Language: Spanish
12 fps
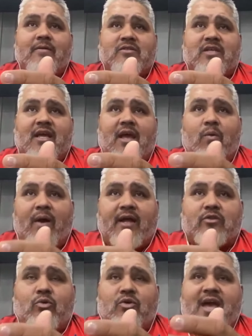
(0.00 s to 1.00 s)
si es buen
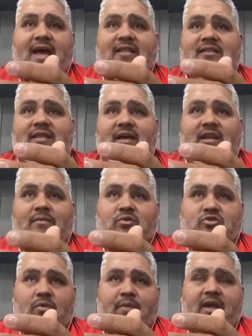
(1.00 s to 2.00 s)
estudiante, ni
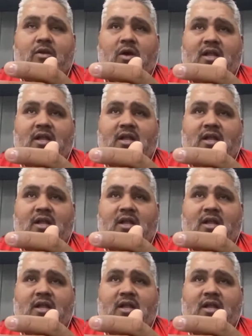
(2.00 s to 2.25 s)
mucho menos.